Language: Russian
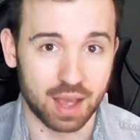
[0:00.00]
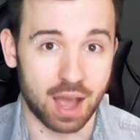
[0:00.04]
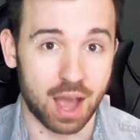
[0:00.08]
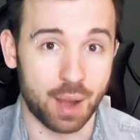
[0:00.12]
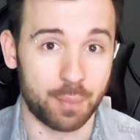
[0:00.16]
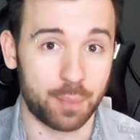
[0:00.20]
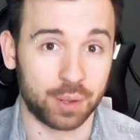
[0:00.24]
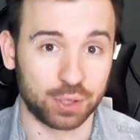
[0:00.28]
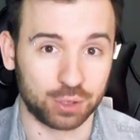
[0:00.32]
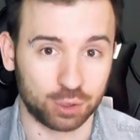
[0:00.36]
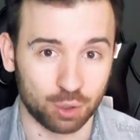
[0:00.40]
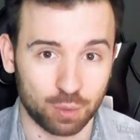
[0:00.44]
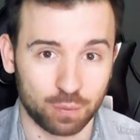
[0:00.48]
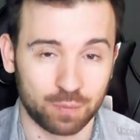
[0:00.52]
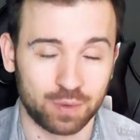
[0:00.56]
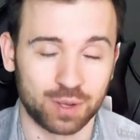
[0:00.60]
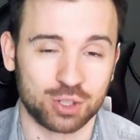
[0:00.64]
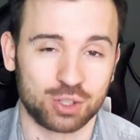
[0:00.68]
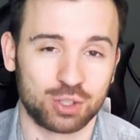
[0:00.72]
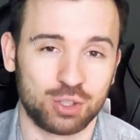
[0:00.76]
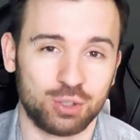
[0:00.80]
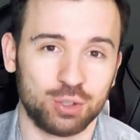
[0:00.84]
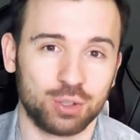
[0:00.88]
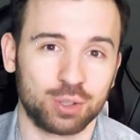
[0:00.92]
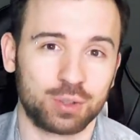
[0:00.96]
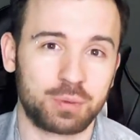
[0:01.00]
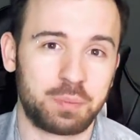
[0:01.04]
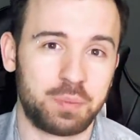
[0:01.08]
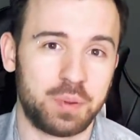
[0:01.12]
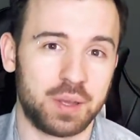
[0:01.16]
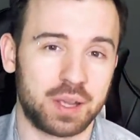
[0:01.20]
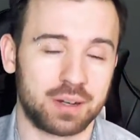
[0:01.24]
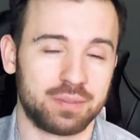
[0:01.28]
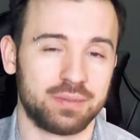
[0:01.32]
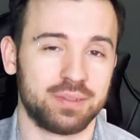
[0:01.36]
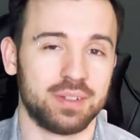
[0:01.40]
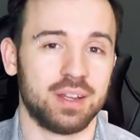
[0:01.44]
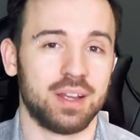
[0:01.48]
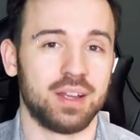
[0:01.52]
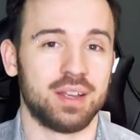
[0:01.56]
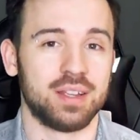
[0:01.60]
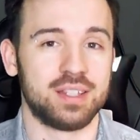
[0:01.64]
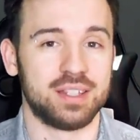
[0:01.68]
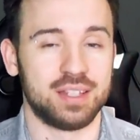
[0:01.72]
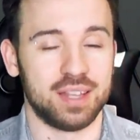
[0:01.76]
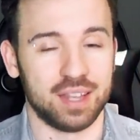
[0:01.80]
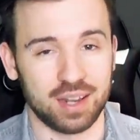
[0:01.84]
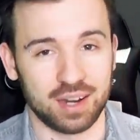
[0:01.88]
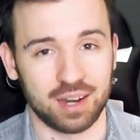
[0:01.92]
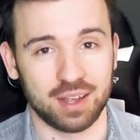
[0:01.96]
А потом вас ждет первая
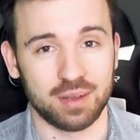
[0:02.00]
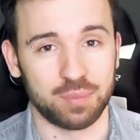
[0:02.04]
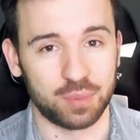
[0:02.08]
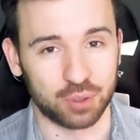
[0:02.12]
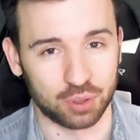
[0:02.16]
серия,